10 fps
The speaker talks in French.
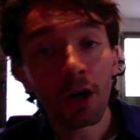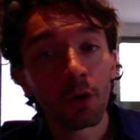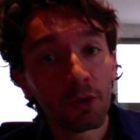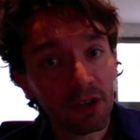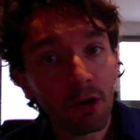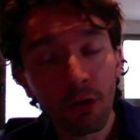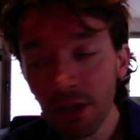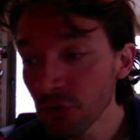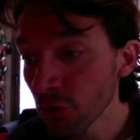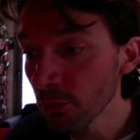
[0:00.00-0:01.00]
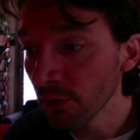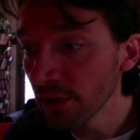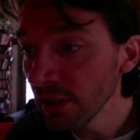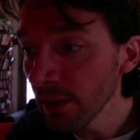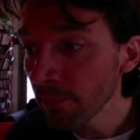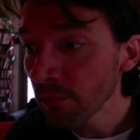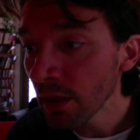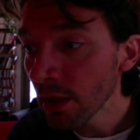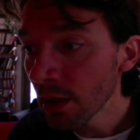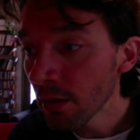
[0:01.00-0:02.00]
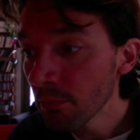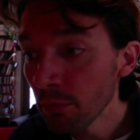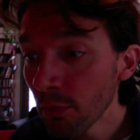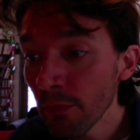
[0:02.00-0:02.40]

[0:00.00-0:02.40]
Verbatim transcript: Aussi leur ai-je demandé Pourquoi